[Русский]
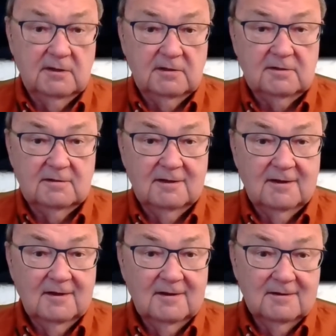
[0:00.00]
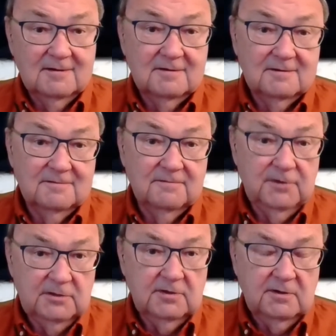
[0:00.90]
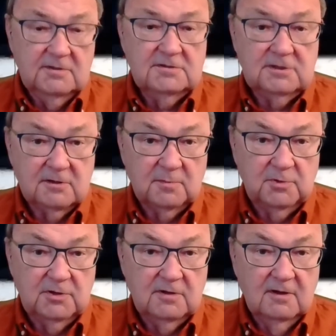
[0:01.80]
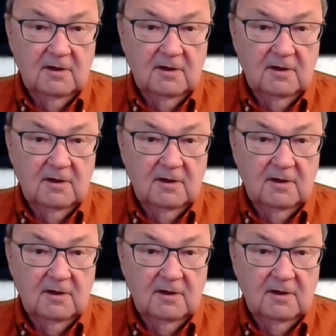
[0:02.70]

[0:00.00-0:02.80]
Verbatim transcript: Это Венгрия и Сербия.